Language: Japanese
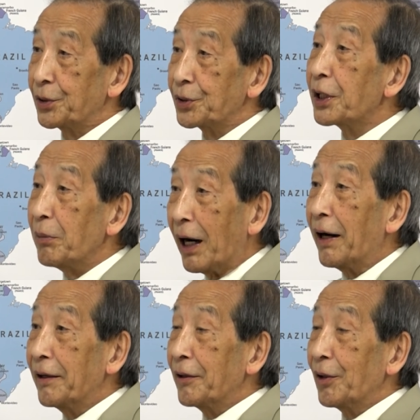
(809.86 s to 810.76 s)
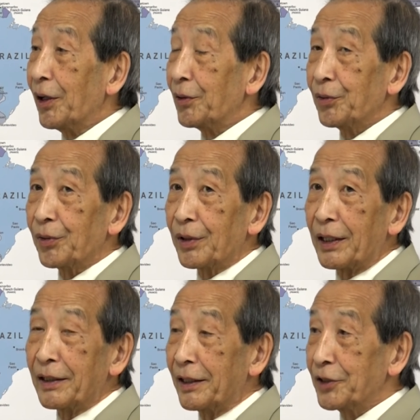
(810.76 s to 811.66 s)
とすれば、あの
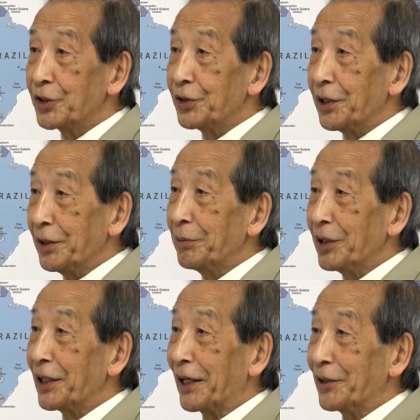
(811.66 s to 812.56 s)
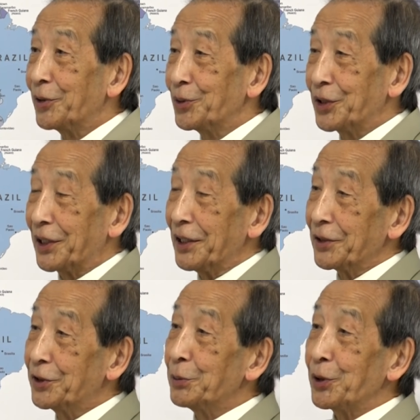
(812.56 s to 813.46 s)
カン式でね皆が日本人が
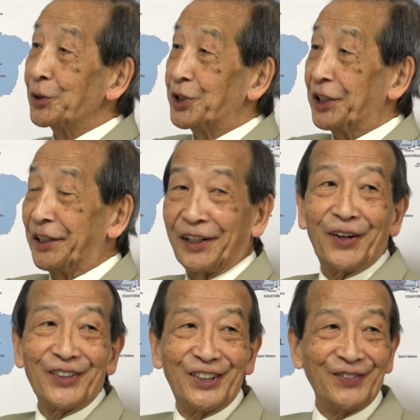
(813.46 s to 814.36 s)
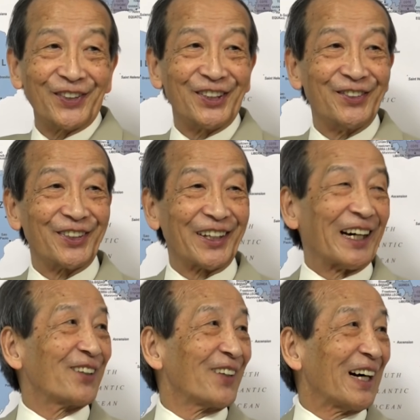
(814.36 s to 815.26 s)
空母よく知らないから「空母
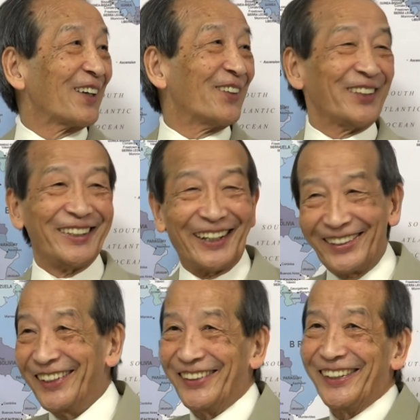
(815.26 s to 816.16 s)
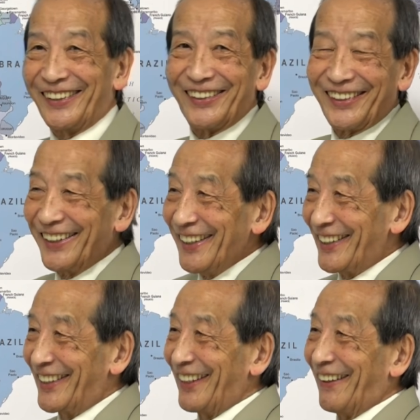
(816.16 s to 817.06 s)
空母」かっこいいかっこいいなって
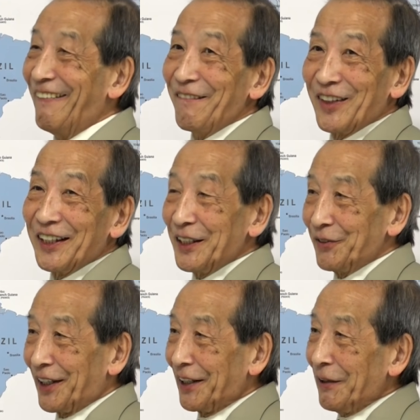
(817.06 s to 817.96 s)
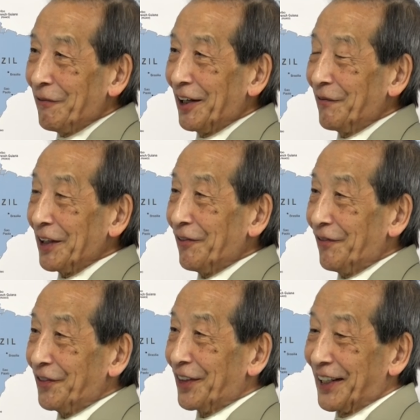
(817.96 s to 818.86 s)
実際は離着陸訓
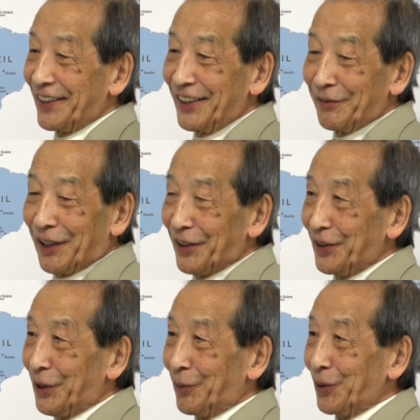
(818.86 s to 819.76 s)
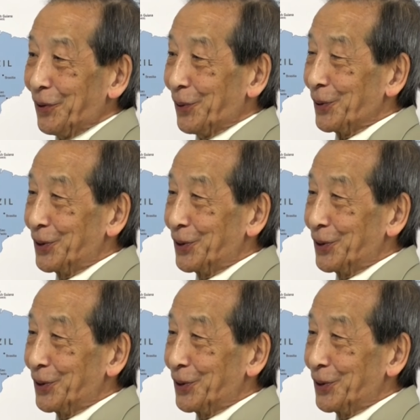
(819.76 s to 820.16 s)
練を見て喜んあんなものど